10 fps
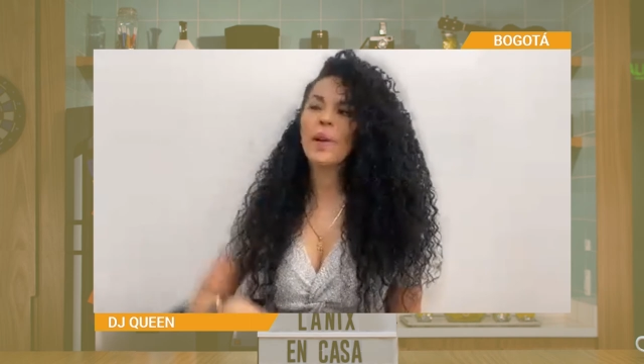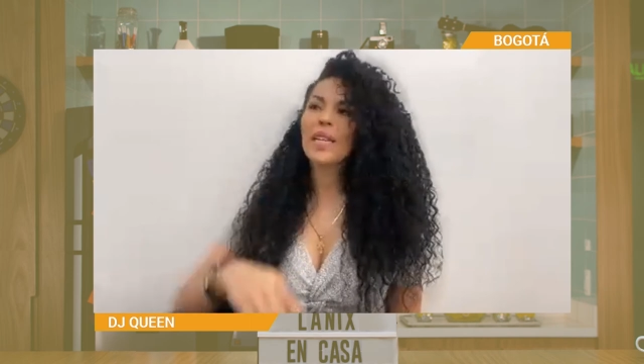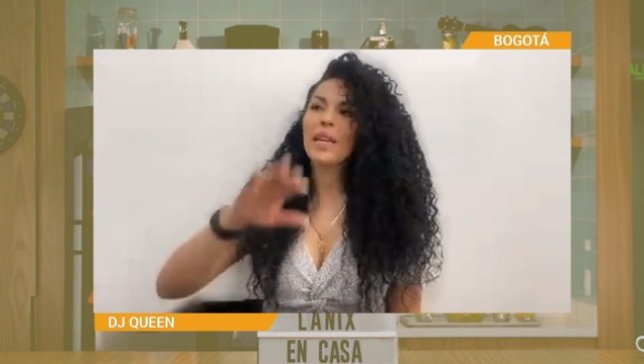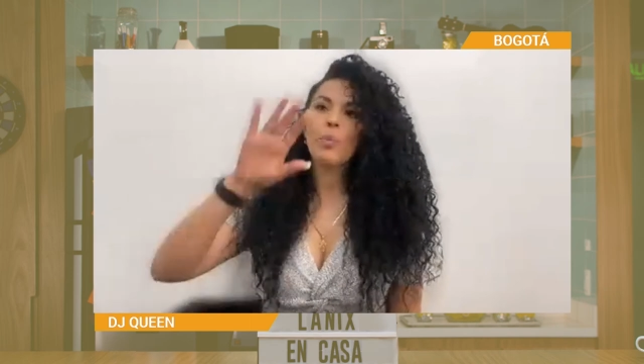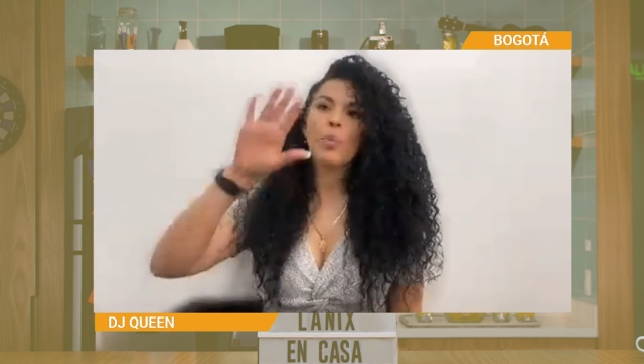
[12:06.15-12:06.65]
me
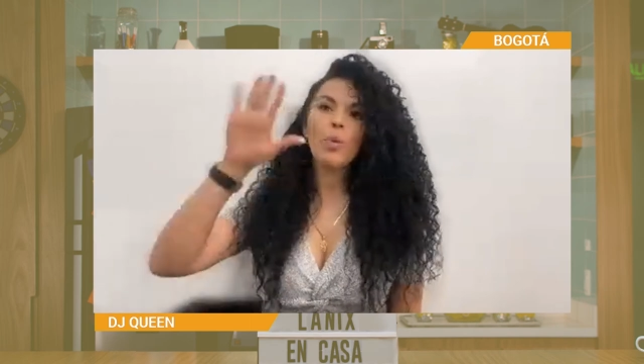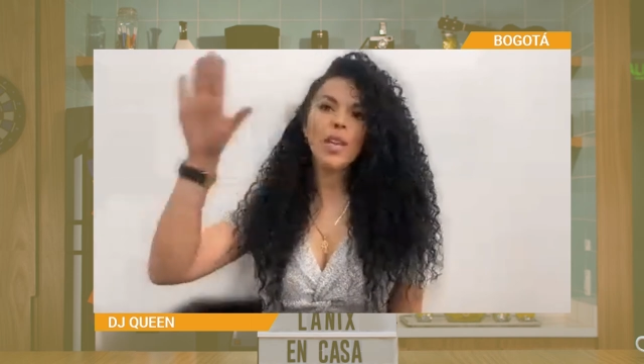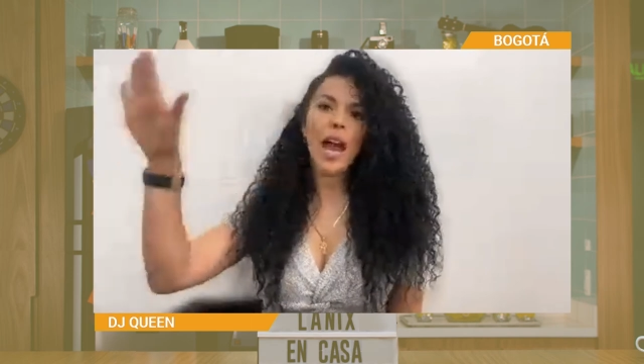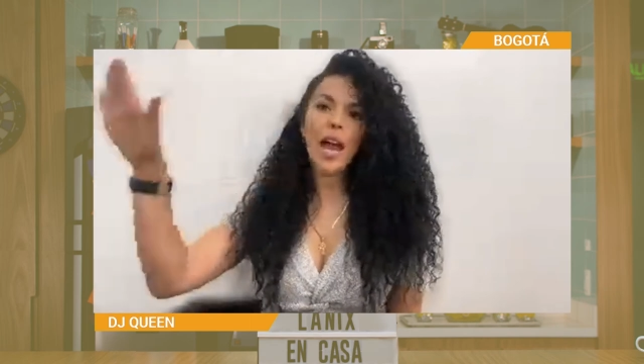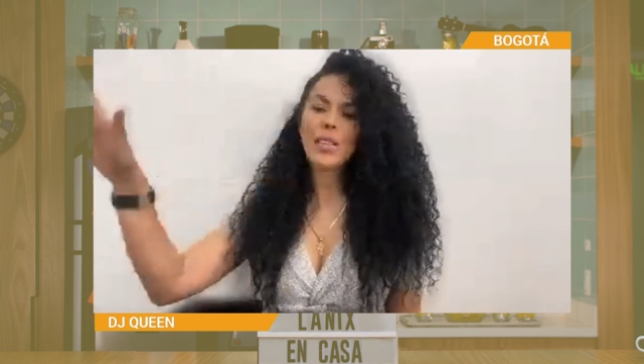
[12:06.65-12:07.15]
parecía
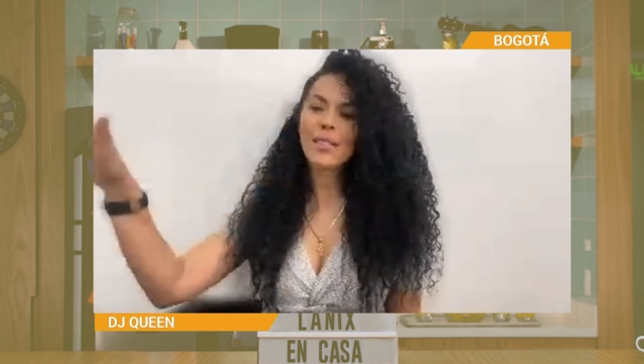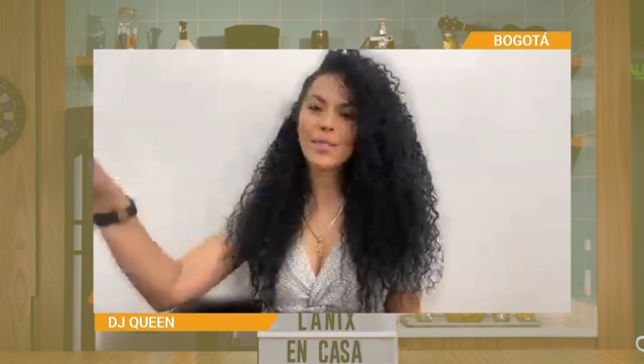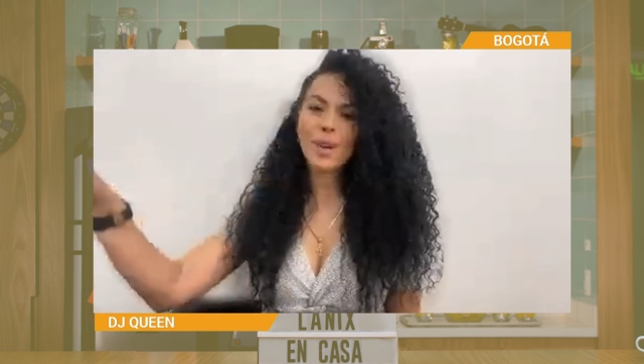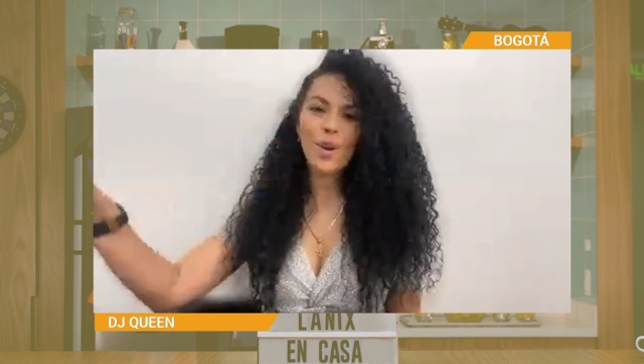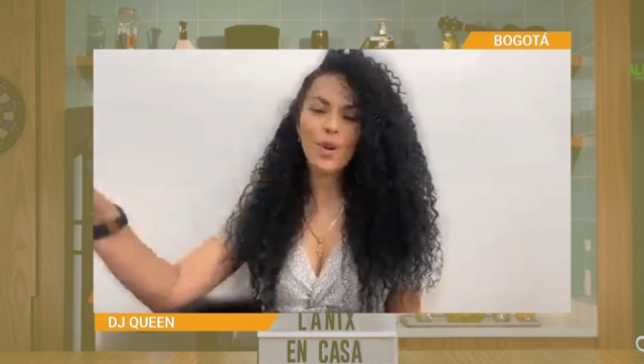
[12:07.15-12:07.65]
muy
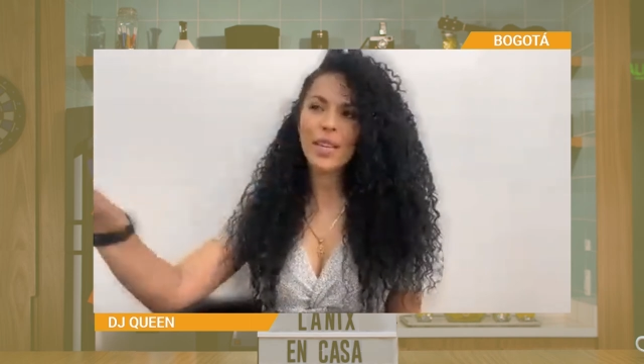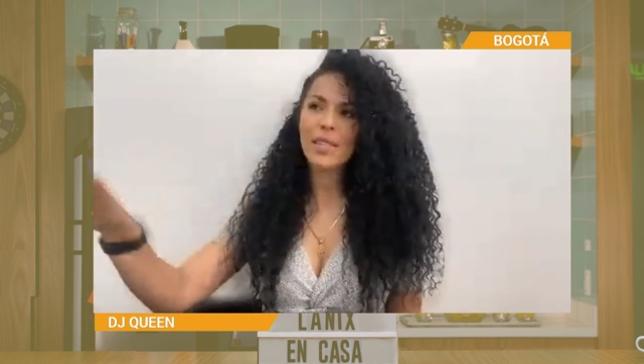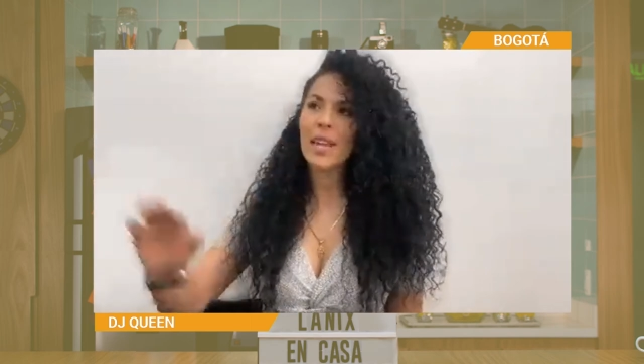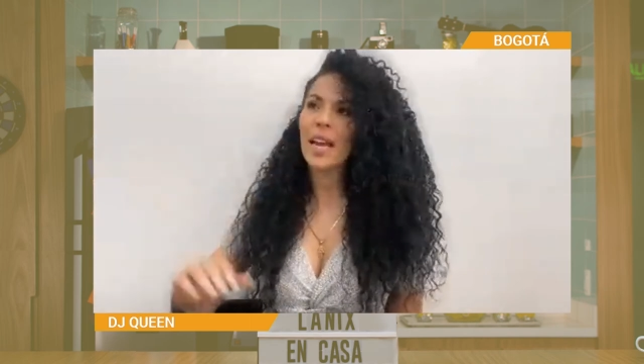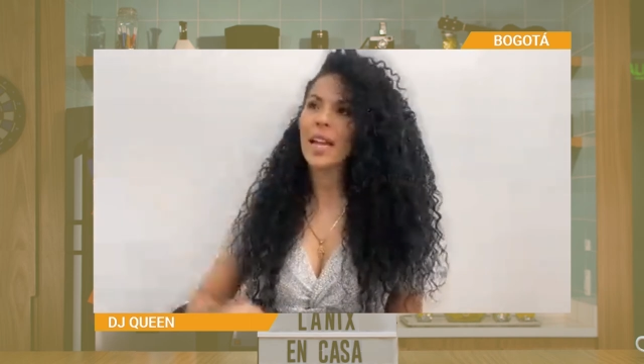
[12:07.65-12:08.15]
nice todo lo
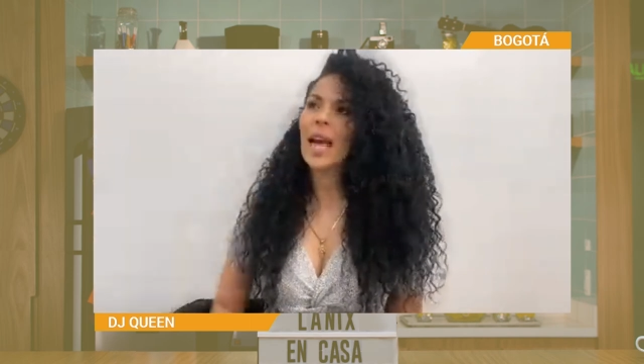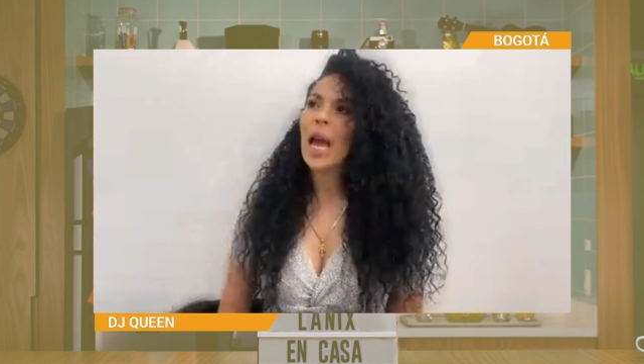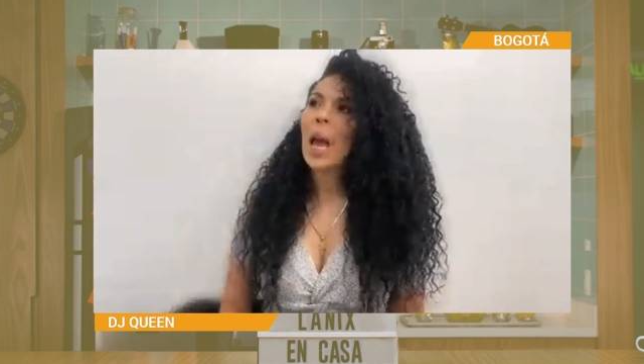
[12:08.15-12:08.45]
que hacían,